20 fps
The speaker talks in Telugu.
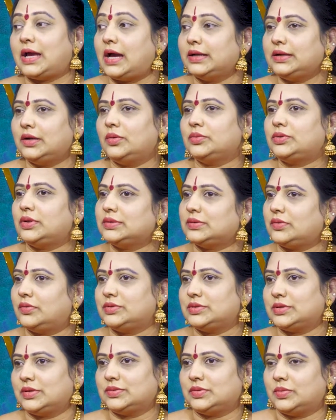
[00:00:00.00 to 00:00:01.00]
ఆంగ్ల నూతన
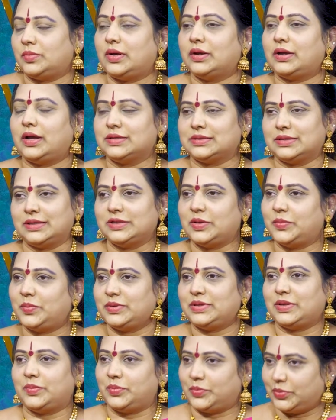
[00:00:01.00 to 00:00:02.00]
సంవత్సర శుభాకాంక్షలు అని
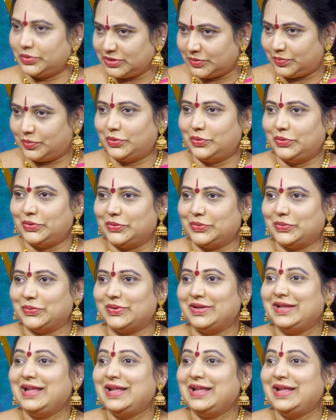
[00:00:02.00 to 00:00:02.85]
చెప్పి చెప్పు చెప్పుకుంటూ